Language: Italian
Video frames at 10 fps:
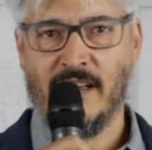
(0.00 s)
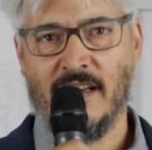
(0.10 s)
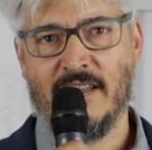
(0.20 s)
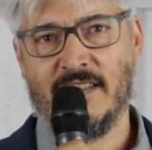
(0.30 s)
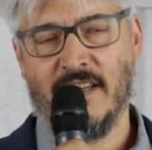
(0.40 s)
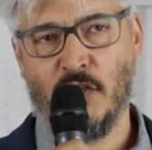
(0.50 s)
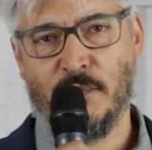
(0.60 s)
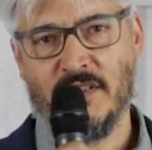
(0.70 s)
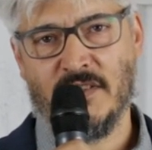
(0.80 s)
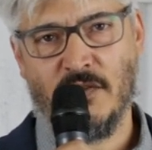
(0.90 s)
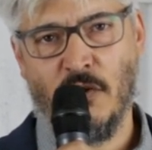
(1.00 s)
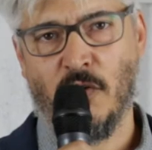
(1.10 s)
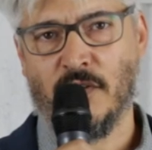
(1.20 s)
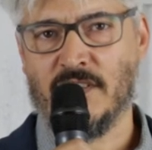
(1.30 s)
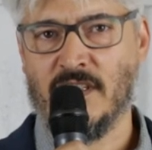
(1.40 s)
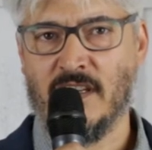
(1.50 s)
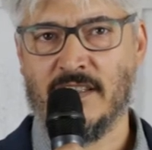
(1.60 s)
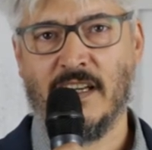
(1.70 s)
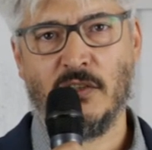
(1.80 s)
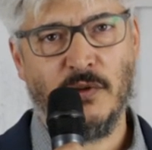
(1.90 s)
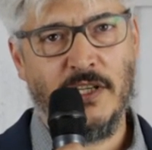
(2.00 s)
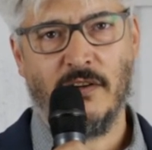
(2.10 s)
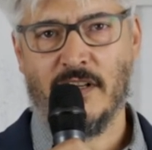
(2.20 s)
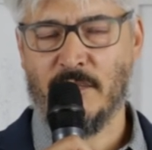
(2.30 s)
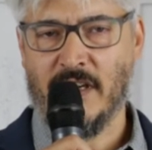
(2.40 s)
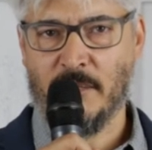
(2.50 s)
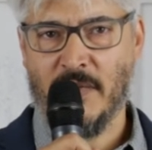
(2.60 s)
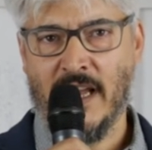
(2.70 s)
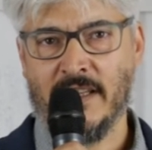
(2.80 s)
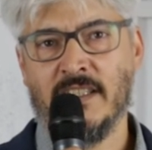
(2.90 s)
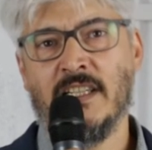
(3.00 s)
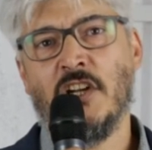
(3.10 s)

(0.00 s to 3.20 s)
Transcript: alle schede open source, ad Arduino, Raspberry Pi,